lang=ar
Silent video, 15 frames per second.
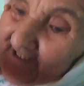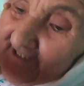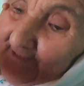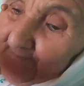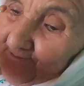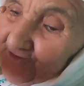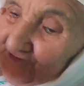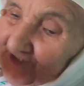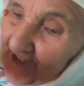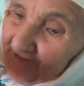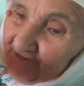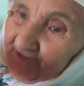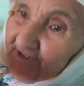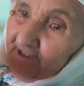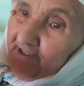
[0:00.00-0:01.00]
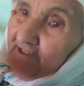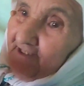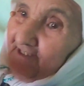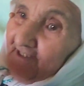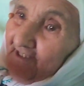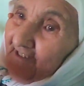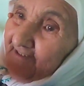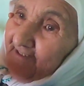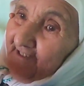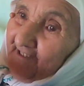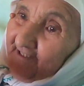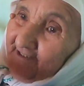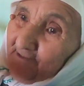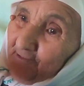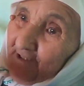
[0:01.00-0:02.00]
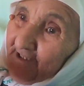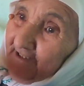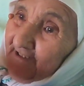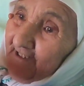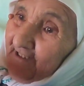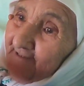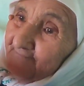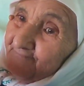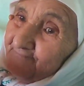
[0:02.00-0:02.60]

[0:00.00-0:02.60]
خيف الدجاج في غدوين